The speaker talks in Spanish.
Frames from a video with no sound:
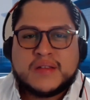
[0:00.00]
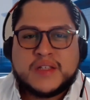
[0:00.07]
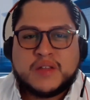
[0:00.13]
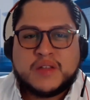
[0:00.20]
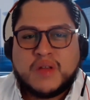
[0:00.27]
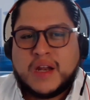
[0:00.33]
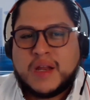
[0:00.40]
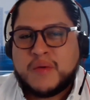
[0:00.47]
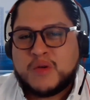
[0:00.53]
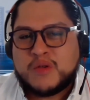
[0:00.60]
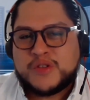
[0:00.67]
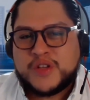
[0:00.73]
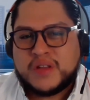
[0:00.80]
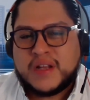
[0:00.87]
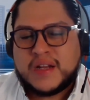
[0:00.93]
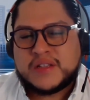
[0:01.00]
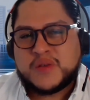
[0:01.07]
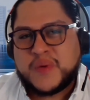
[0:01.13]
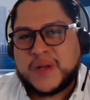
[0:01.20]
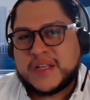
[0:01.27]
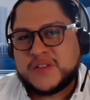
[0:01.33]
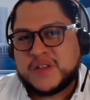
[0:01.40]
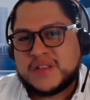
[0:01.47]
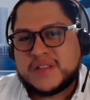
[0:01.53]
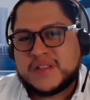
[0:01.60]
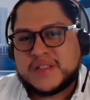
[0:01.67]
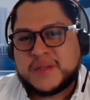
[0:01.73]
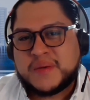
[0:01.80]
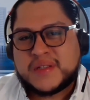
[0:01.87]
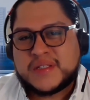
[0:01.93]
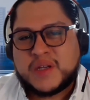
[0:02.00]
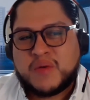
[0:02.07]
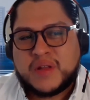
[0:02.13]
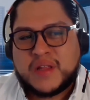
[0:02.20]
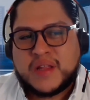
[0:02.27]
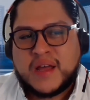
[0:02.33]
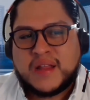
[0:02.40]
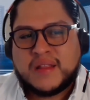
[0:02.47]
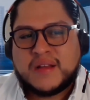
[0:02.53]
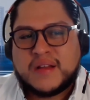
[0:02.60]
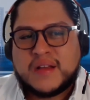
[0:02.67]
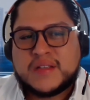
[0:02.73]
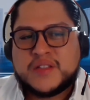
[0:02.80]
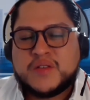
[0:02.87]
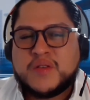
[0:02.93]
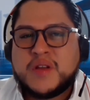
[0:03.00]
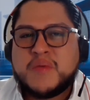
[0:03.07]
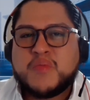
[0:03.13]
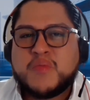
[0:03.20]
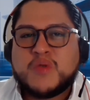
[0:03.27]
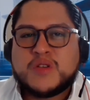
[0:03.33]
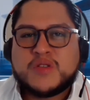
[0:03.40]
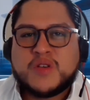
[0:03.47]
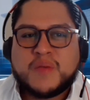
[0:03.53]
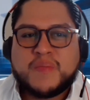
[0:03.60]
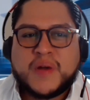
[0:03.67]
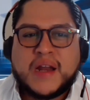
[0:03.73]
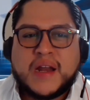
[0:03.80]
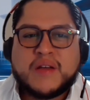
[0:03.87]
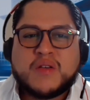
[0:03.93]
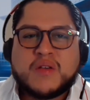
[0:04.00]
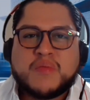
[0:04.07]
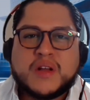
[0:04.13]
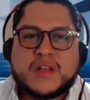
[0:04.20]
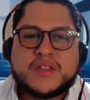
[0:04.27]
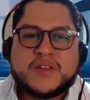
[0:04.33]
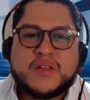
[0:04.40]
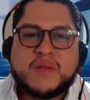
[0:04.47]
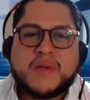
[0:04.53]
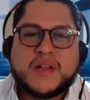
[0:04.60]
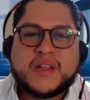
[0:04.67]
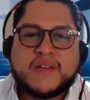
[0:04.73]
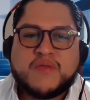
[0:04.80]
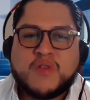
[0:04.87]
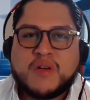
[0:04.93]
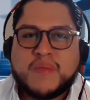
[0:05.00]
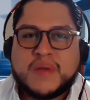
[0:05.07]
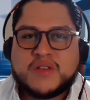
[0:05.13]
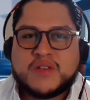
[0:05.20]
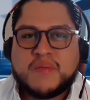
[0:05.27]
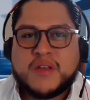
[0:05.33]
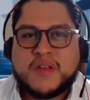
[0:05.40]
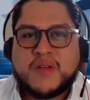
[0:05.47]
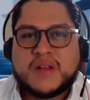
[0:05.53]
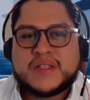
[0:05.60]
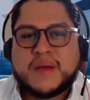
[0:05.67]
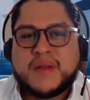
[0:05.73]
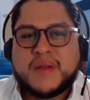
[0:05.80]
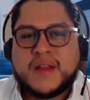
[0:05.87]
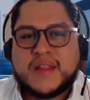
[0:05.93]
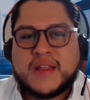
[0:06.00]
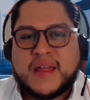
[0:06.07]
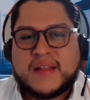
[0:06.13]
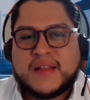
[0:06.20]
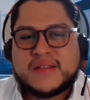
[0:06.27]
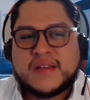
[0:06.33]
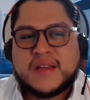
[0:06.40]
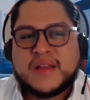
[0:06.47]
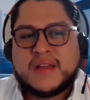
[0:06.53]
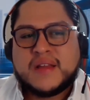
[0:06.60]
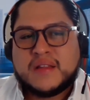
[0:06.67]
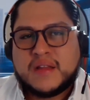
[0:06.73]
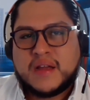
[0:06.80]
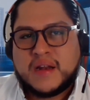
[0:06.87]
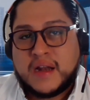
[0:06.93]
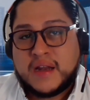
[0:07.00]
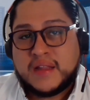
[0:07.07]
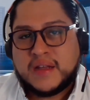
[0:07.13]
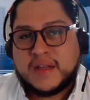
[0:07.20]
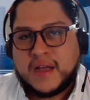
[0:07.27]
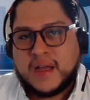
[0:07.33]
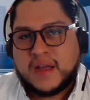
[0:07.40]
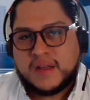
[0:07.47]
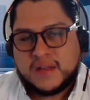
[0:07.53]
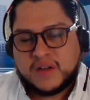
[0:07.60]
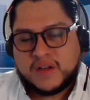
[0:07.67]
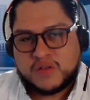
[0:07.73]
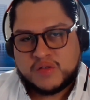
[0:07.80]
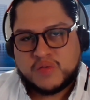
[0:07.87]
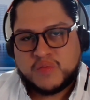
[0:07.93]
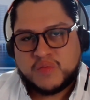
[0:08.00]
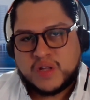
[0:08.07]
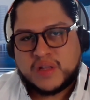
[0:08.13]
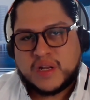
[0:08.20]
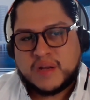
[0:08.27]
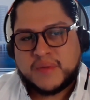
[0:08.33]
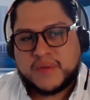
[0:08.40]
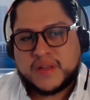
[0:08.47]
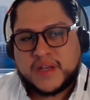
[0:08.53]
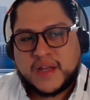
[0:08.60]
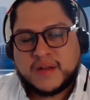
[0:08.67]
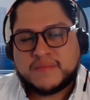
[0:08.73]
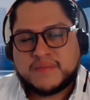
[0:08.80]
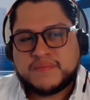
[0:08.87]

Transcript: Sin duda, la evolución de las operaciones de ciberseguridad ha sido un impulsor para la incorporación de plataformas con mayores habilidades de analítica, consumo de talento.